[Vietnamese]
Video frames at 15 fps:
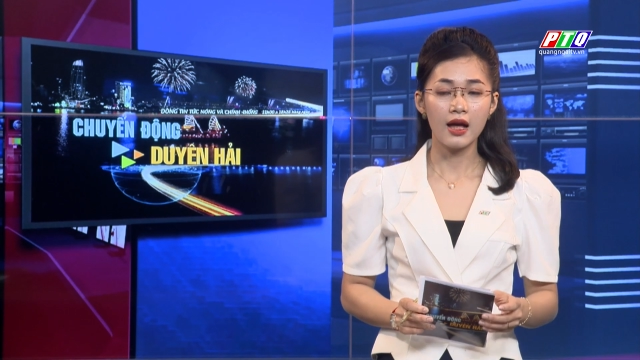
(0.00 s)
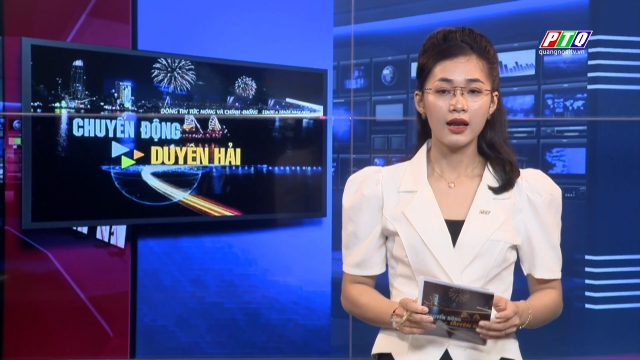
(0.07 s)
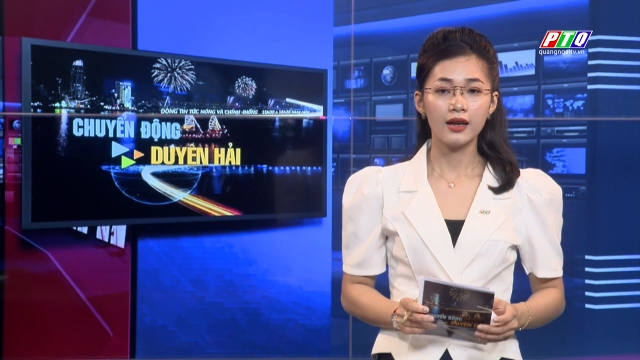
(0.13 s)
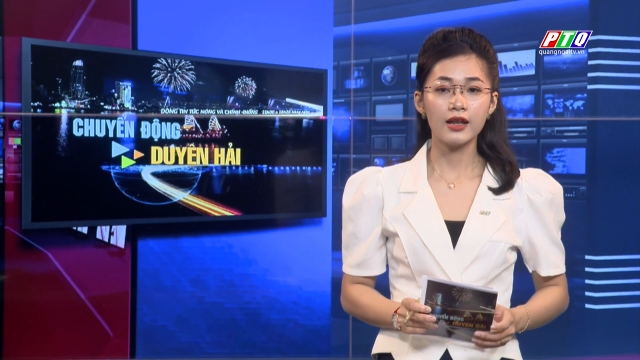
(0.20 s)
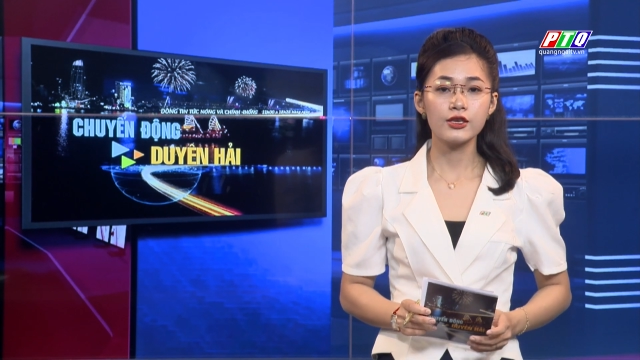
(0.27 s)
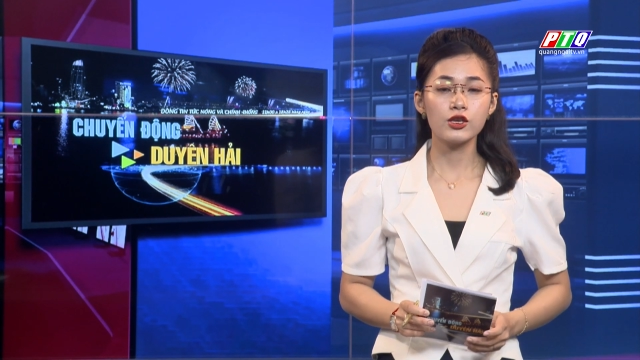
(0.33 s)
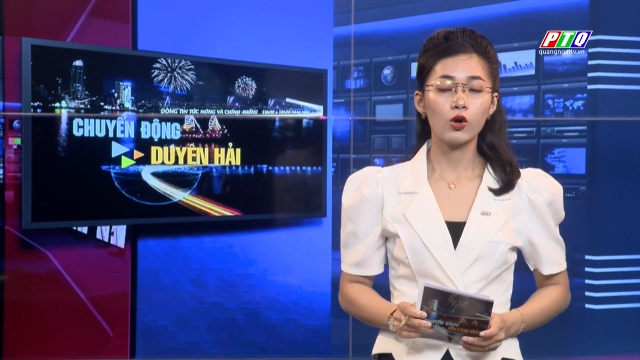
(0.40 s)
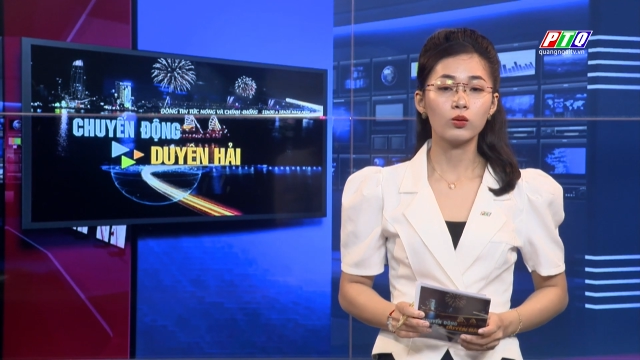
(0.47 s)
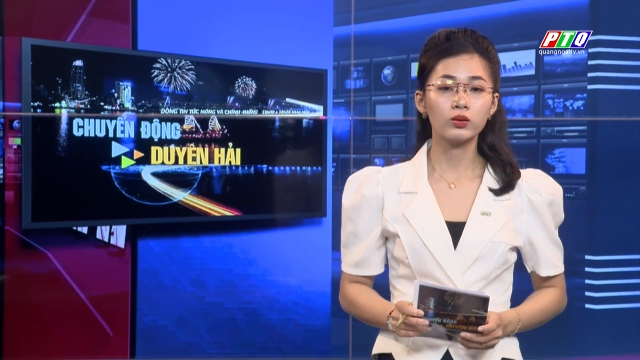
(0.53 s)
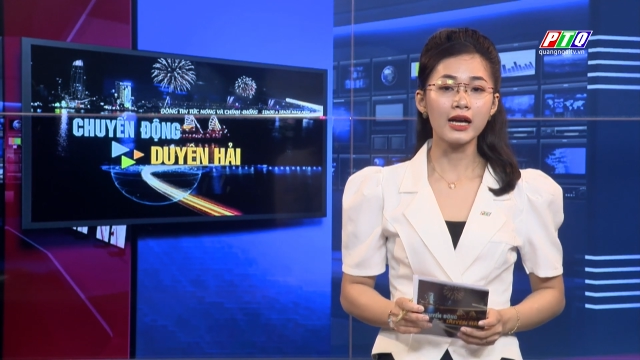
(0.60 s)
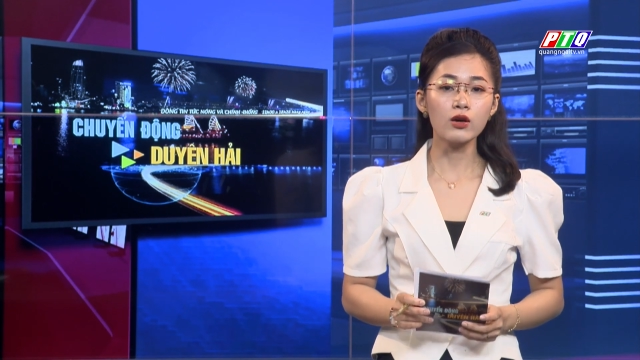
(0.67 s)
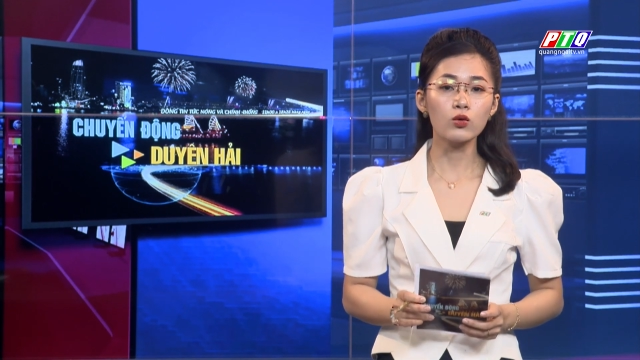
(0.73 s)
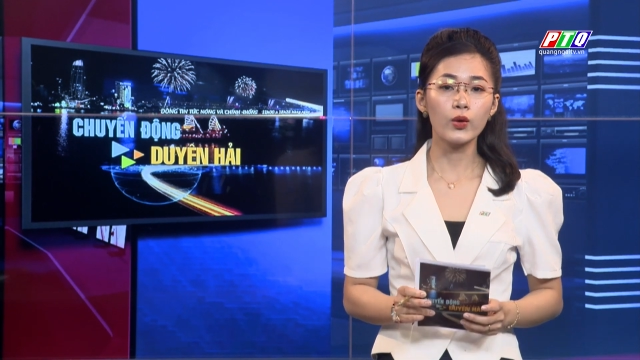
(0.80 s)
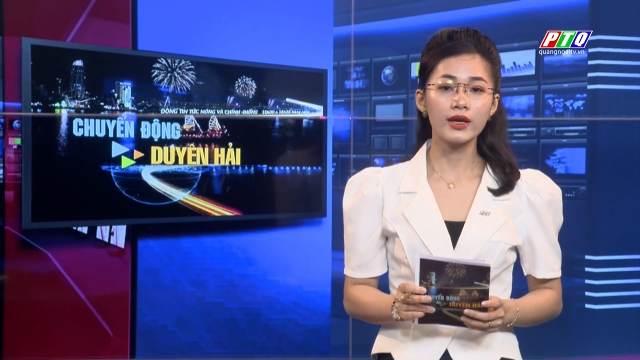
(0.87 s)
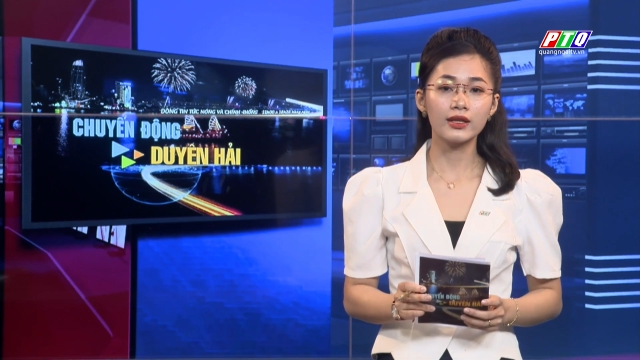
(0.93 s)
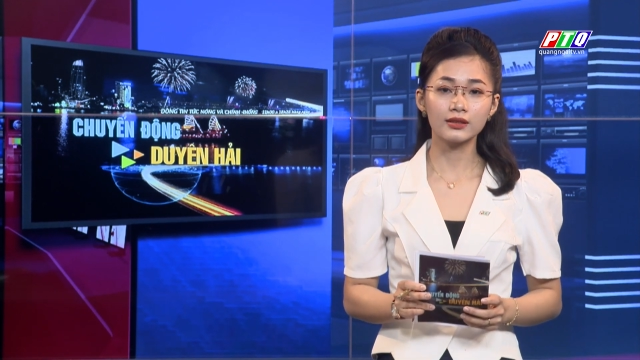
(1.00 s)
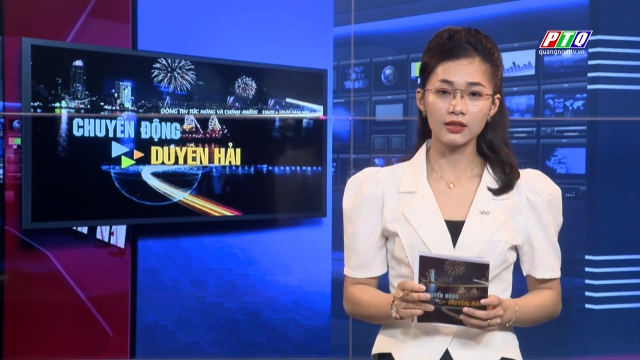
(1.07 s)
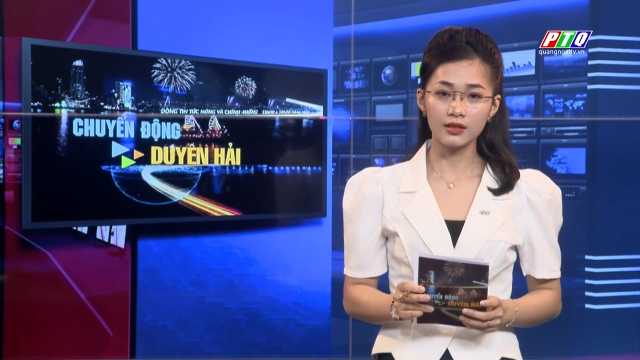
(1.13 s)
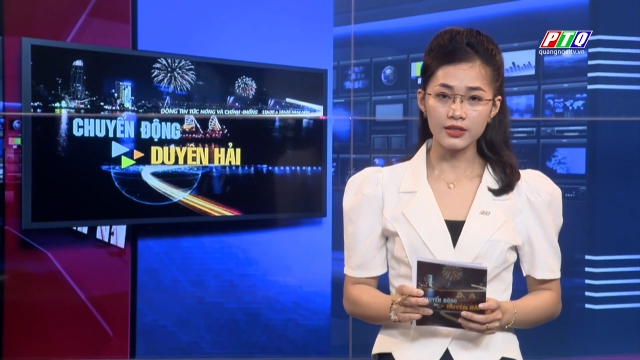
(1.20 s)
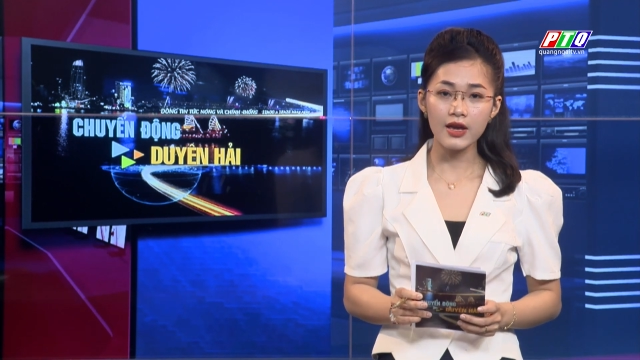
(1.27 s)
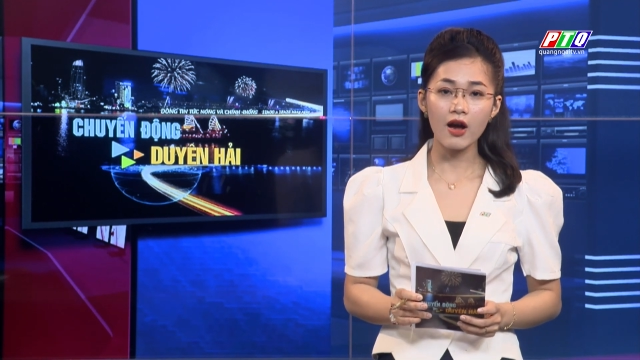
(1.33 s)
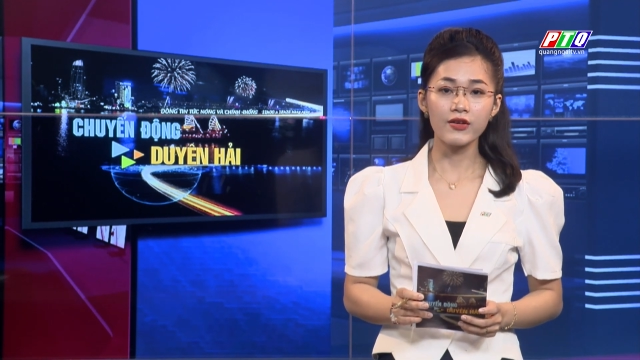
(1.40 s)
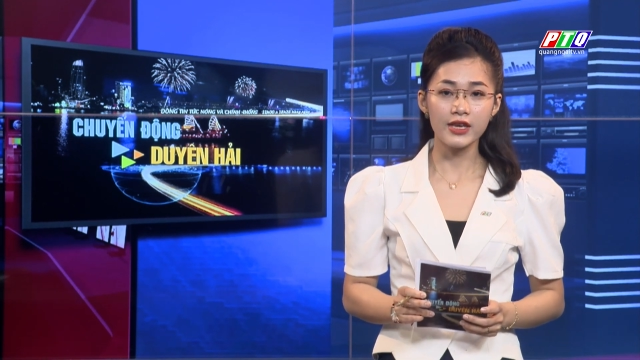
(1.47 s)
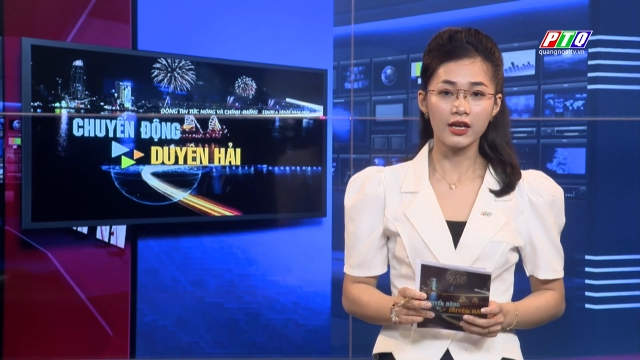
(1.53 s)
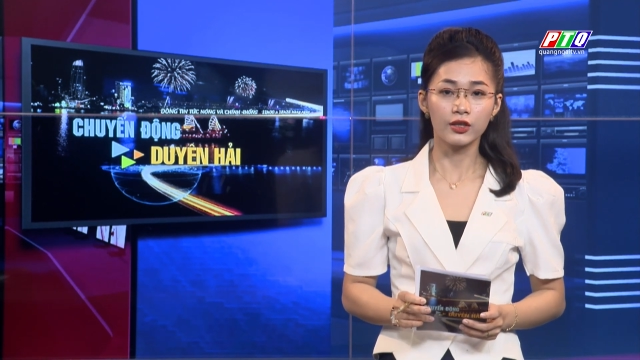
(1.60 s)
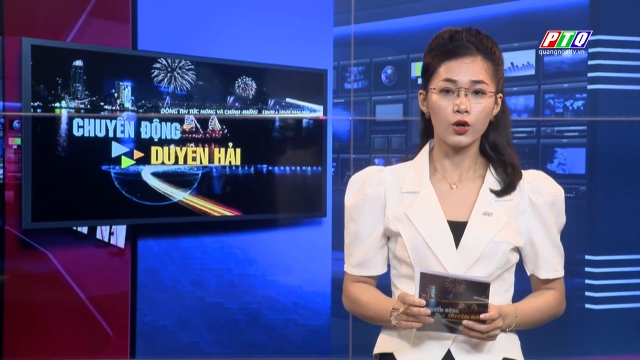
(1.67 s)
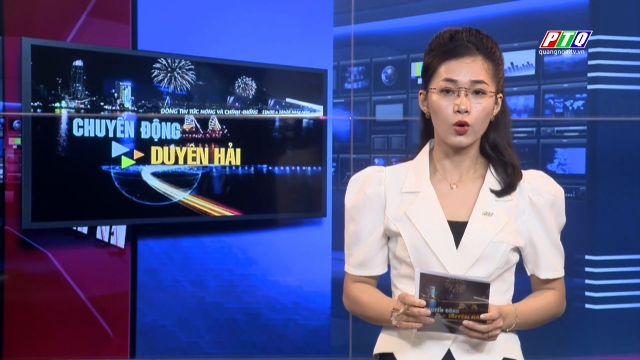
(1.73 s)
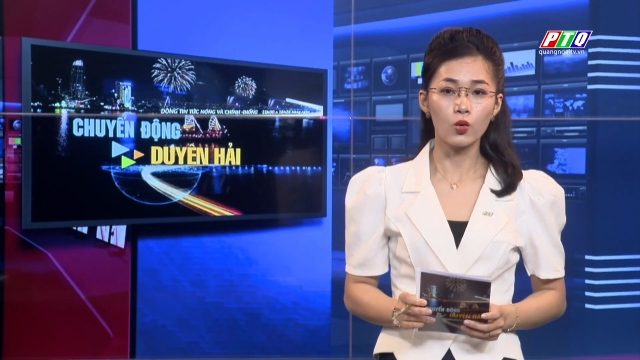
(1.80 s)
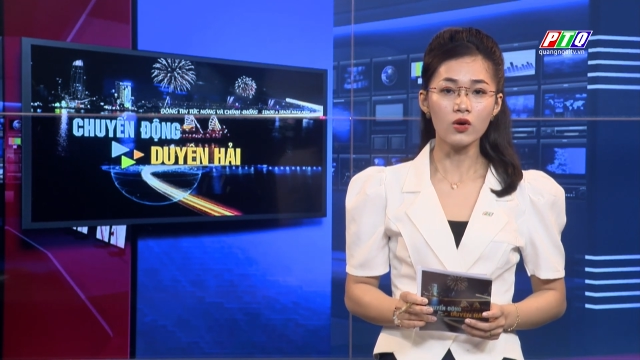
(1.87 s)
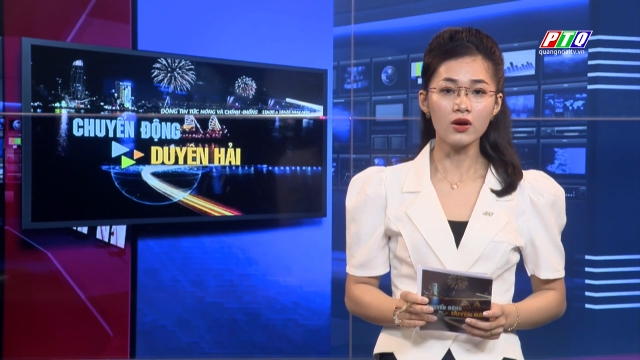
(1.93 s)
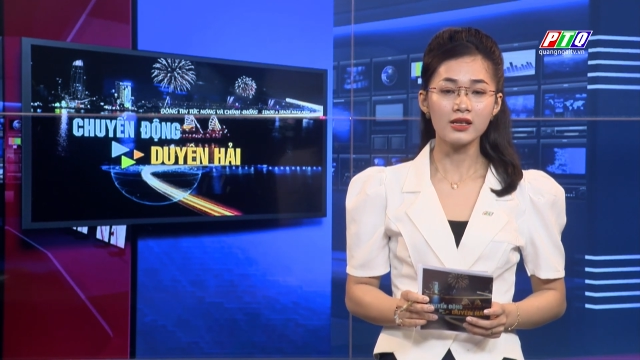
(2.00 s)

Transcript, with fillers: lợi dụng các quyền tự do dân chủ,